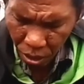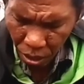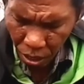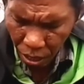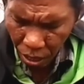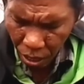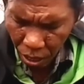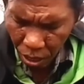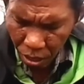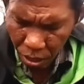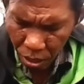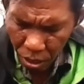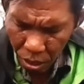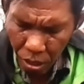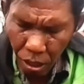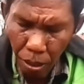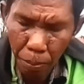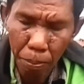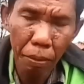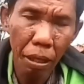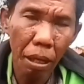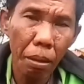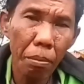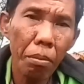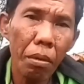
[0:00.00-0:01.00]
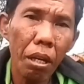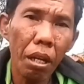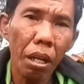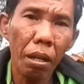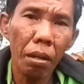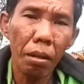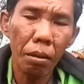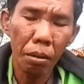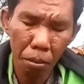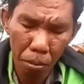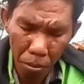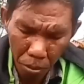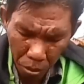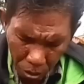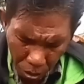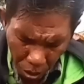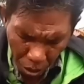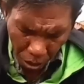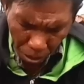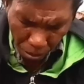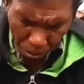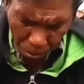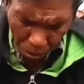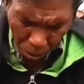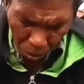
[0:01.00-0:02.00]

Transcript: nah di September saya